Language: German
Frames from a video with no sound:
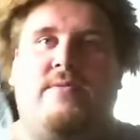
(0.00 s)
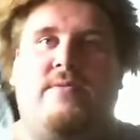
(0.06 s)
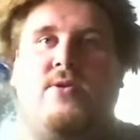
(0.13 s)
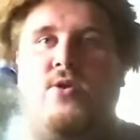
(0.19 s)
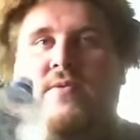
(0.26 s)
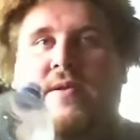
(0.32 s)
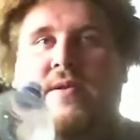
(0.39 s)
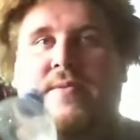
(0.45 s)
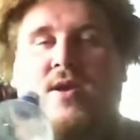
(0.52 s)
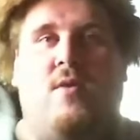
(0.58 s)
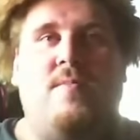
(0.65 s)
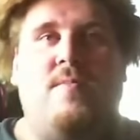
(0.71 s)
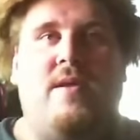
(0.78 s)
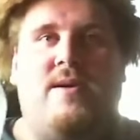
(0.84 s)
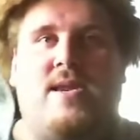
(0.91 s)
habe ich natürlich wieder
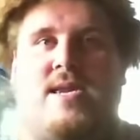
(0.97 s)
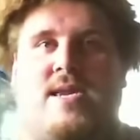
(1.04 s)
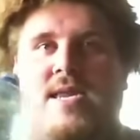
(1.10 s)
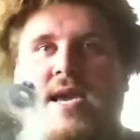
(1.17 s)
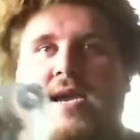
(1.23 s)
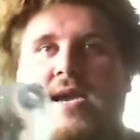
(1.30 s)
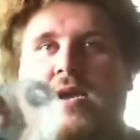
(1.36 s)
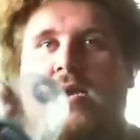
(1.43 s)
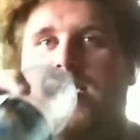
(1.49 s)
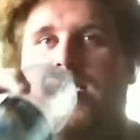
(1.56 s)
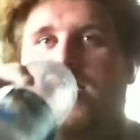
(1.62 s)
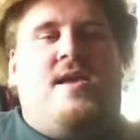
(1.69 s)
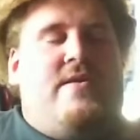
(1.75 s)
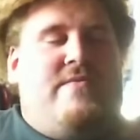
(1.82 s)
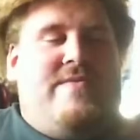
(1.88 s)
bekommen, aber richtig ärgerlich.
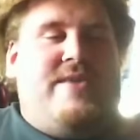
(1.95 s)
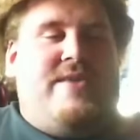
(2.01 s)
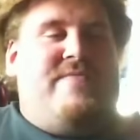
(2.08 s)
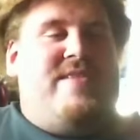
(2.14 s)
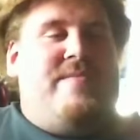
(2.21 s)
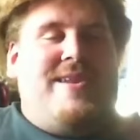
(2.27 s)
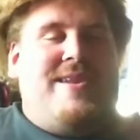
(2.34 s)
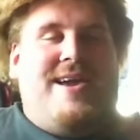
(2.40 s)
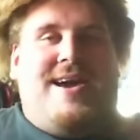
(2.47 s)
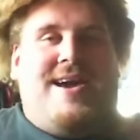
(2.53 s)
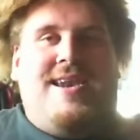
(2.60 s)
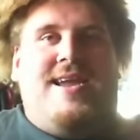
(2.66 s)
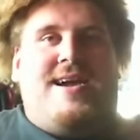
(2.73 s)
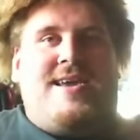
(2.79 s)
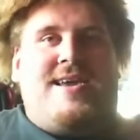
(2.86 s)
Wenn ich wieder meine
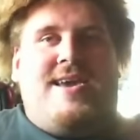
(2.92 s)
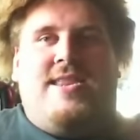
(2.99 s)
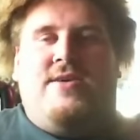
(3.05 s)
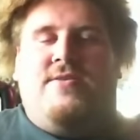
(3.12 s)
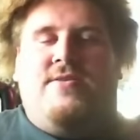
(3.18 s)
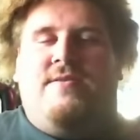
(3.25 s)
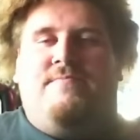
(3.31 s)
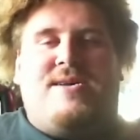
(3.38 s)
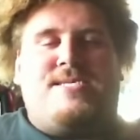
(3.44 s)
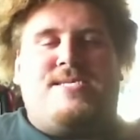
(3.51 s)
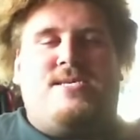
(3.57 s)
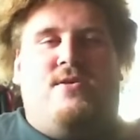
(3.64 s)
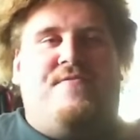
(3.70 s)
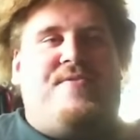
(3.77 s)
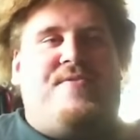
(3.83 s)
Anlage hätte und den Bass
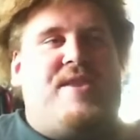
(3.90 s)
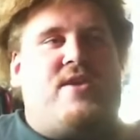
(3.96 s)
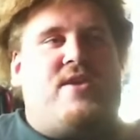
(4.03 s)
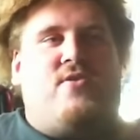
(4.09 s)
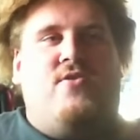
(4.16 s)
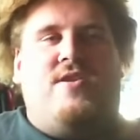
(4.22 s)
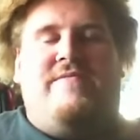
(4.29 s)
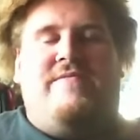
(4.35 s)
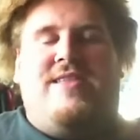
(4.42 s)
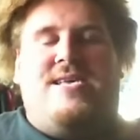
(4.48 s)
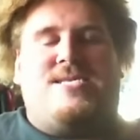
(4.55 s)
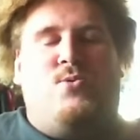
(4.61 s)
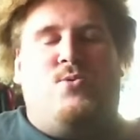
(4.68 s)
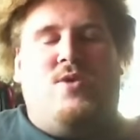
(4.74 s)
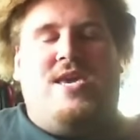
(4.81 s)
aufdrehen könnte, wäre
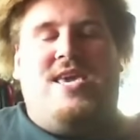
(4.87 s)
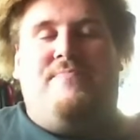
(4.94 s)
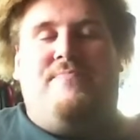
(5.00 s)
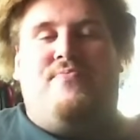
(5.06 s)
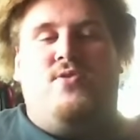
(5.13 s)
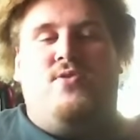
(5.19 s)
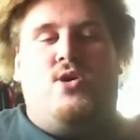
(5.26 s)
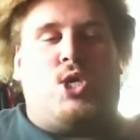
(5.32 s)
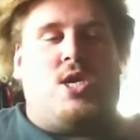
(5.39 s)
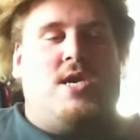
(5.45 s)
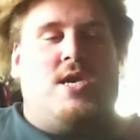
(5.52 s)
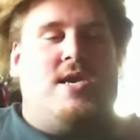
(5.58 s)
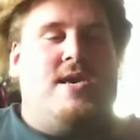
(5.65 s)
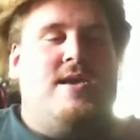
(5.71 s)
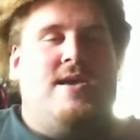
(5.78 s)
das so episch,
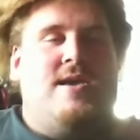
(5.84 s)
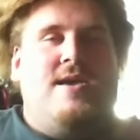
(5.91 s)
ey.